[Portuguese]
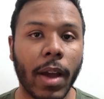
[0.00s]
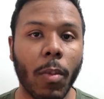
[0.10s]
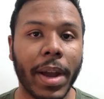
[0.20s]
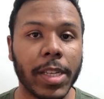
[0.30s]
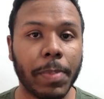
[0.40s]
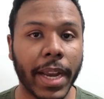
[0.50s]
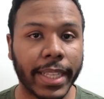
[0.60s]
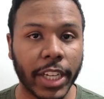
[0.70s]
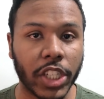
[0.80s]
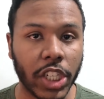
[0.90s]
uma
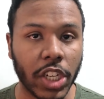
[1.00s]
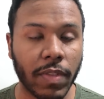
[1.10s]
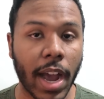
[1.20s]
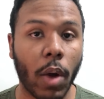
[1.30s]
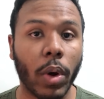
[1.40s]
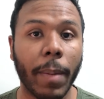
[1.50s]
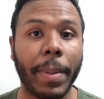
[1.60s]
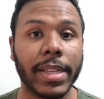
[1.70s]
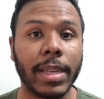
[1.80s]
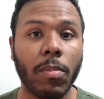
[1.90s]
expectativa. Agora
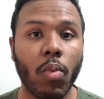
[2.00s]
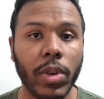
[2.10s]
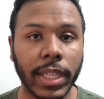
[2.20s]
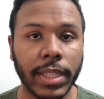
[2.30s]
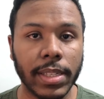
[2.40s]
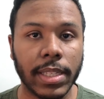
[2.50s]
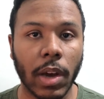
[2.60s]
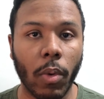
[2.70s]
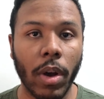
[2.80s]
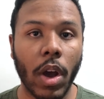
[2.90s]
prestem muita
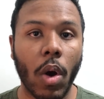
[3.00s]
atenção